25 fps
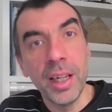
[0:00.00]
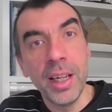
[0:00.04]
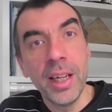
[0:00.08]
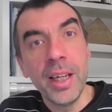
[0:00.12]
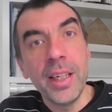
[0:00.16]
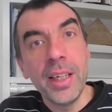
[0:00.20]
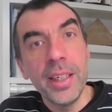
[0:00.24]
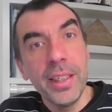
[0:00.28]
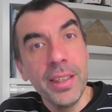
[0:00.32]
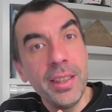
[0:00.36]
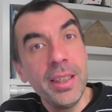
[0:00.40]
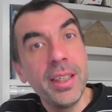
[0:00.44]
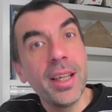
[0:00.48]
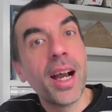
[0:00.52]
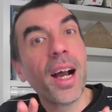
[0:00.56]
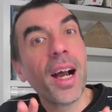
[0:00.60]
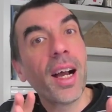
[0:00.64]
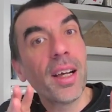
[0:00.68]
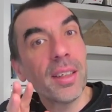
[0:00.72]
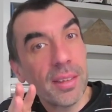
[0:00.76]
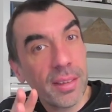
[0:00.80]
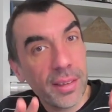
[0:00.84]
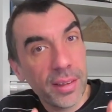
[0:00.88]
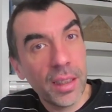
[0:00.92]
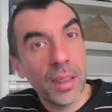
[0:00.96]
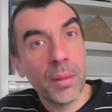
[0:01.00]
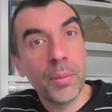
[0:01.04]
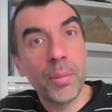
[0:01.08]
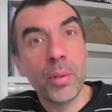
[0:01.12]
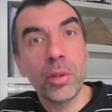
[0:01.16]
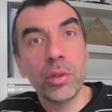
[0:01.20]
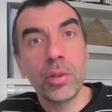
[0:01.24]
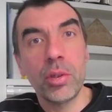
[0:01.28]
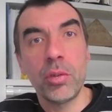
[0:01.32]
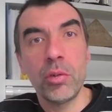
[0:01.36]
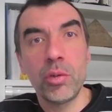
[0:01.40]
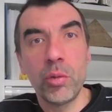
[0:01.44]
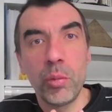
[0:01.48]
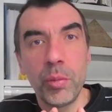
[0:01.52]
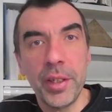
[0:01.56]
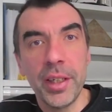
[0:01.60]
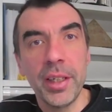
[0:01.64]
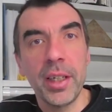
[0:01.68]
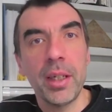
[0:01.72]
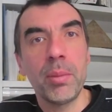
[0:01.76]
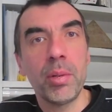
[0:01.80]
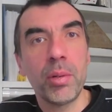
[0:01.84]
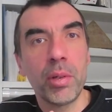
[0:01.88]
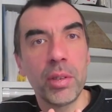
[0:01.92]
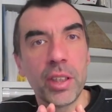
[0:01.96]
Il est assez important de bien
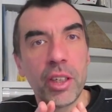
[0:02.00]
apprendre à